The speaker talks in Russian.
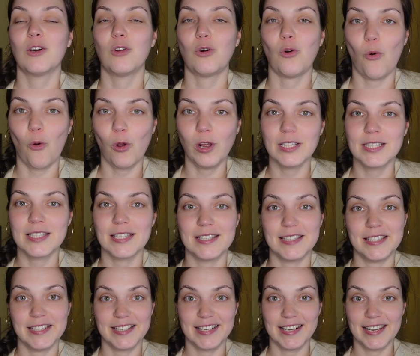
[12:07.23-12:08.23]
кроется
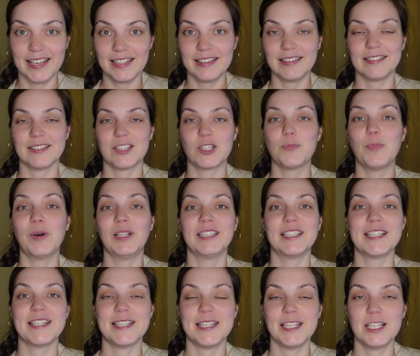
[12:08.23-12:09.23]
секрет
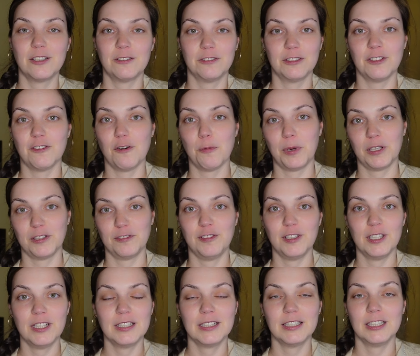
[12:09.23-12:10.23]
сбалансированного
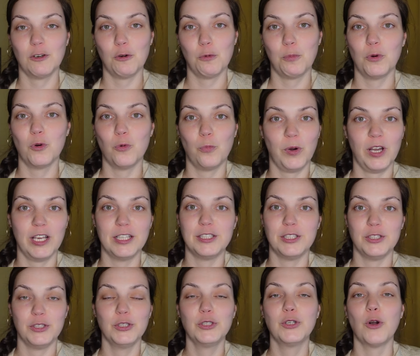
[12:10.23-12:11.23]
портфеля, когда вы
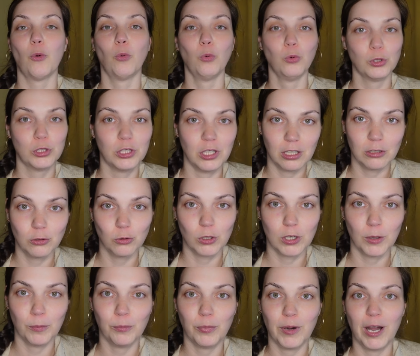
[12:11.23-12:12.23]
покупаете не какую-то одну
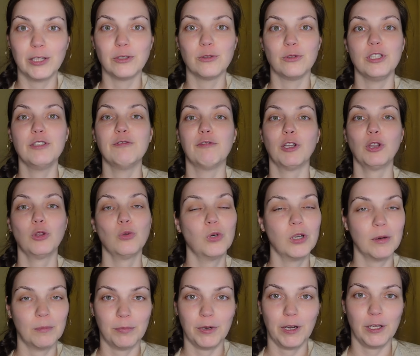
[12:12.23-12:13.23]
компанию, не в одну
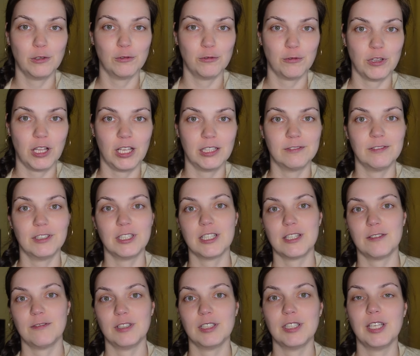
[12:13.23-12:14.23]
компанию вкладываете
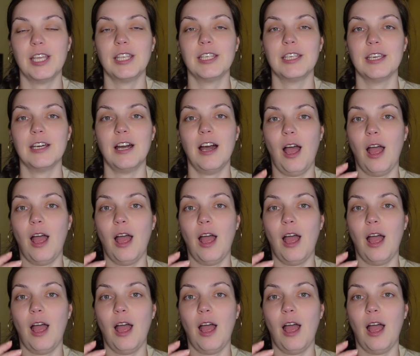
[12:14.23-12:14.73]
свои деньги,